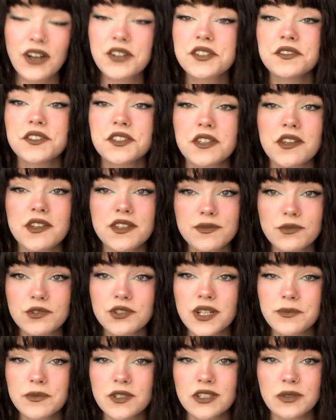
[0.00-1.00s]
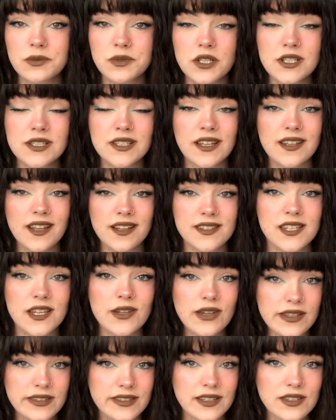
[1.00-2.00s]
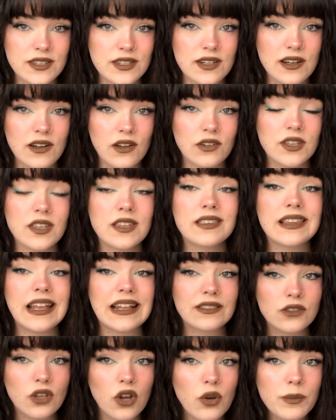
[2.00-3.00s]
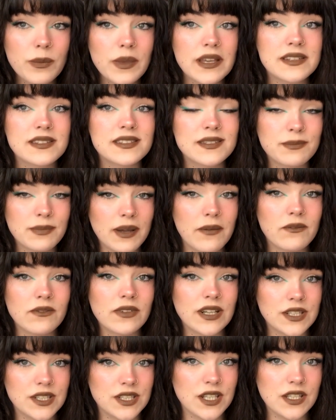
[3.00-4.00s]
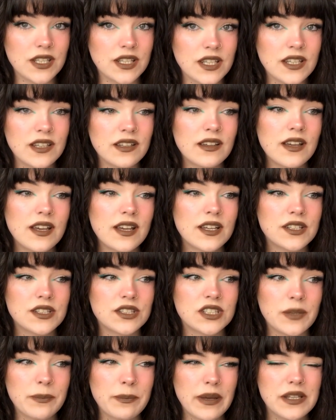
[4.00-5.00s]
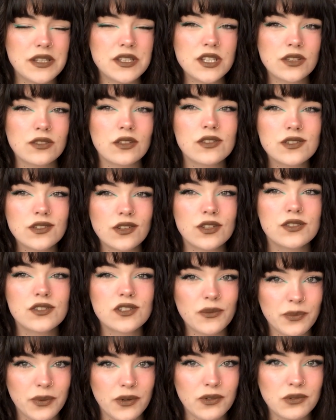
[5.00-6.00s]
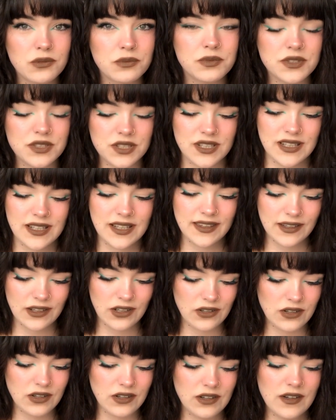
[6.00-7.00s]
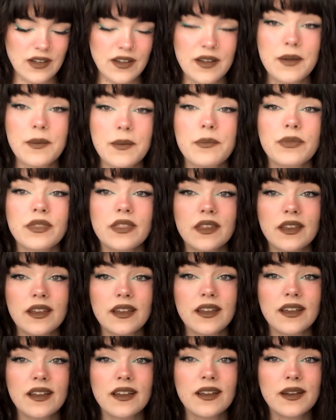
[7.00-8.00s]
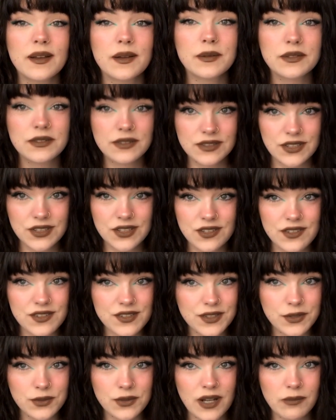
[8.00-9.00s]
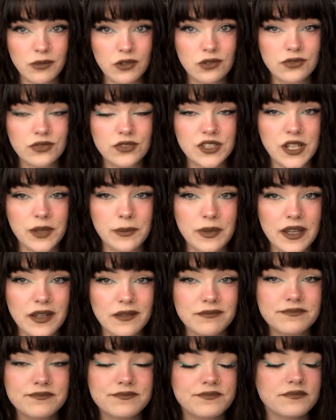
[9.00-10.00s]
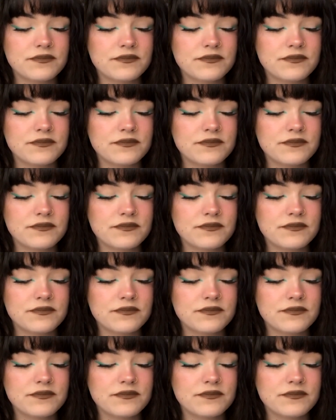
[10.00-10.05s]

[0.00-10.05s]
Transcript: Oczywiście nie zmuszam Cię do przeczytania całej tej trylogii, natomiast mam wrażenie, że będzie to coś, co polubisz. Dlatego tysiąc odłamków Ciebie.